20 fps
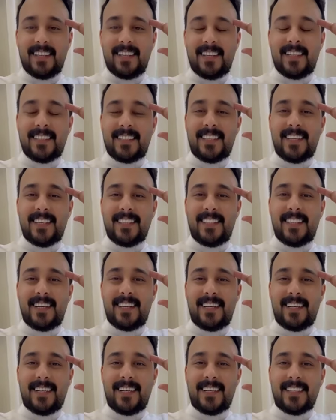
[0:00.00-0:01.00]
أسعد
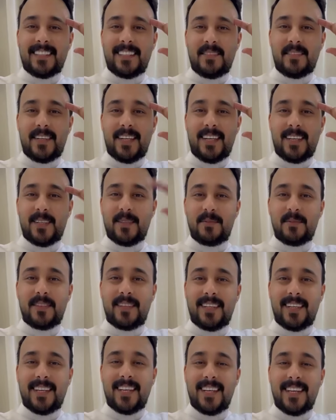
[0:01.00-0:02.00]
الله صباحكم
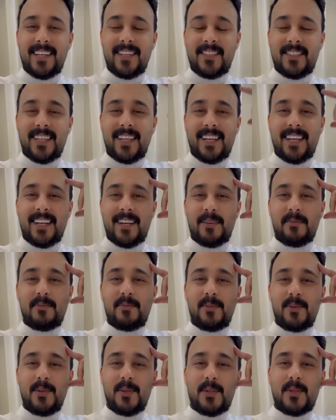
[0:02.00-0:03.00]
كل خير إن شاء الله يا رب
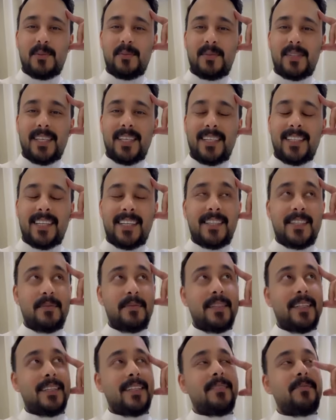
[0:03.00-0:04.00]
ويوم سعيد على
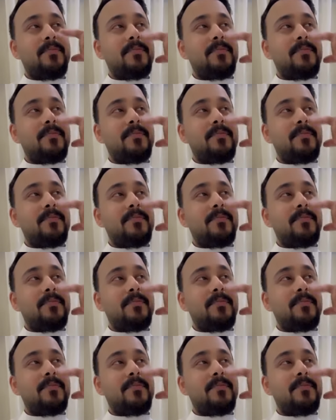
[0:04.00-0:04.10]
الجميع